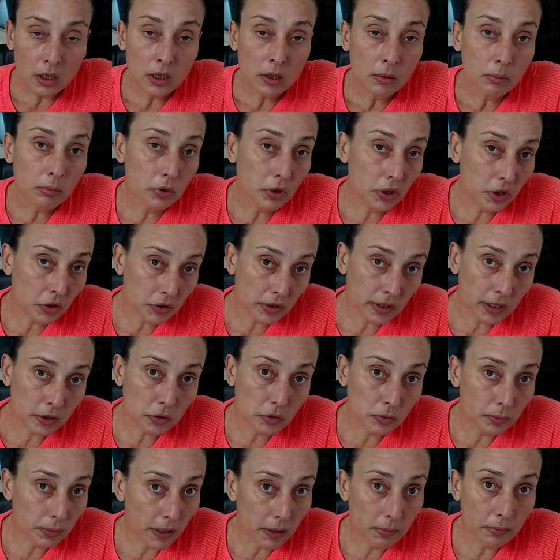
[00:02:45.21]
Por isso que é
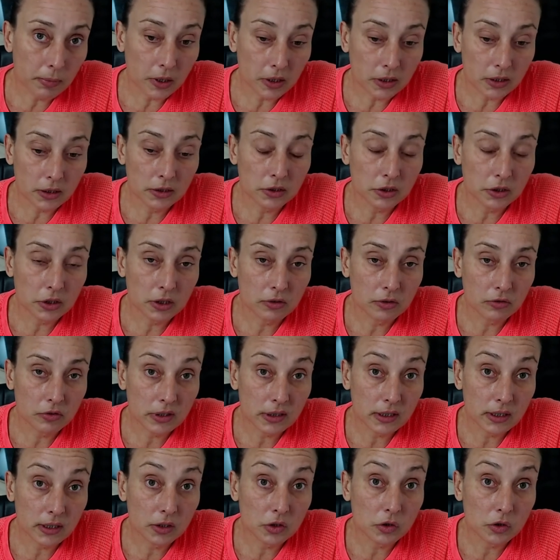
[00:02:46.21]
super importante que
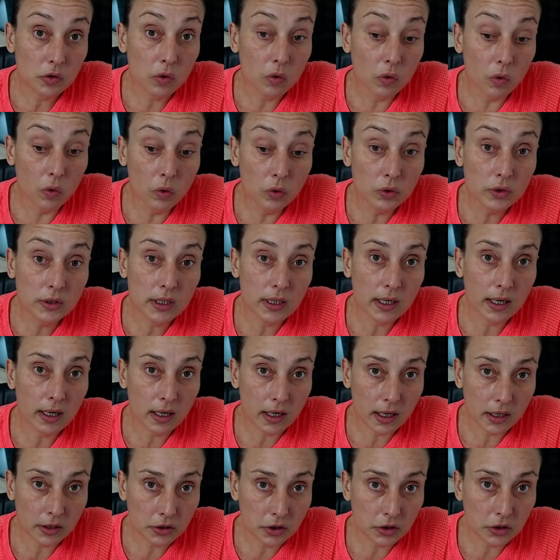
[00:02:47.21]
vocês usem a
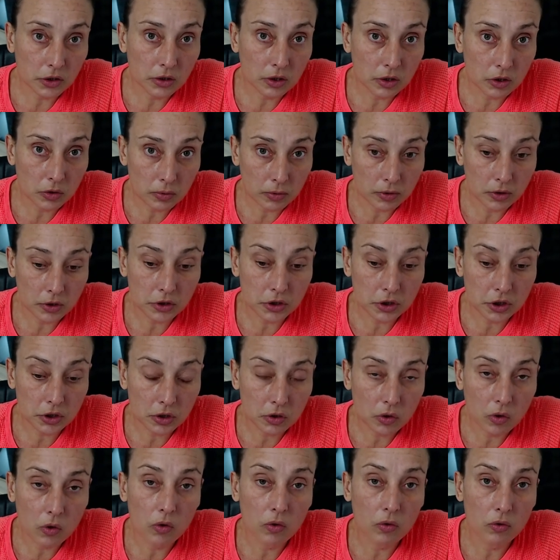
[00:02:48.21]
caixa de transporte
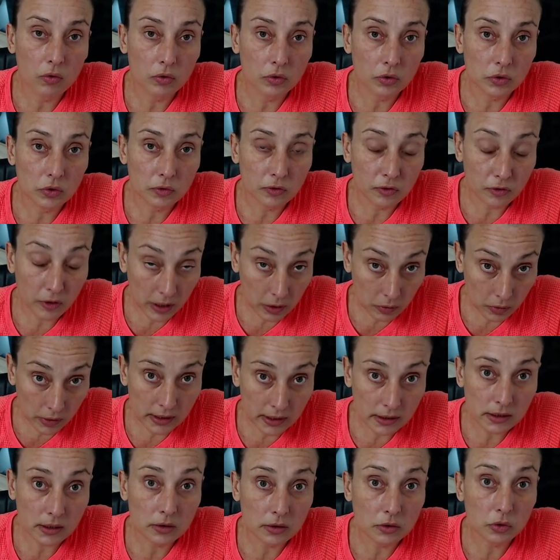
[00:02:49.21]
com
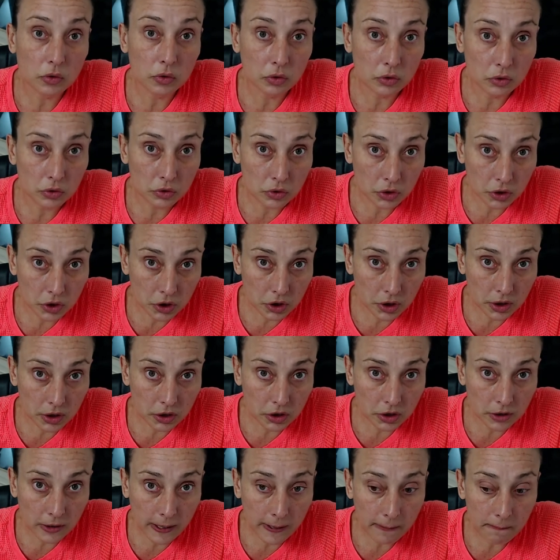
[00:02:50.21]
frequência todos os dias,
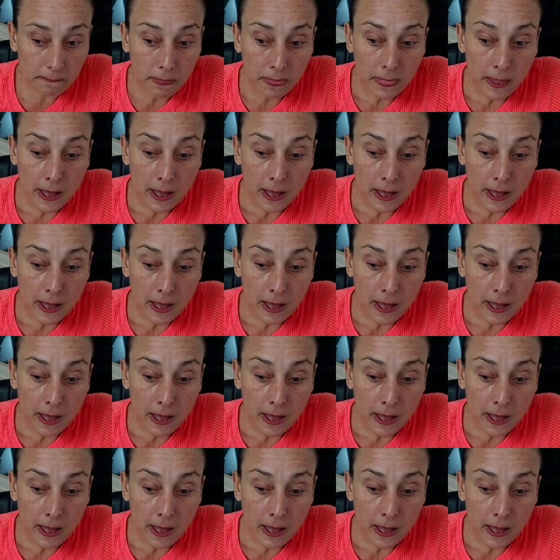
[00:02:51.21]
tá?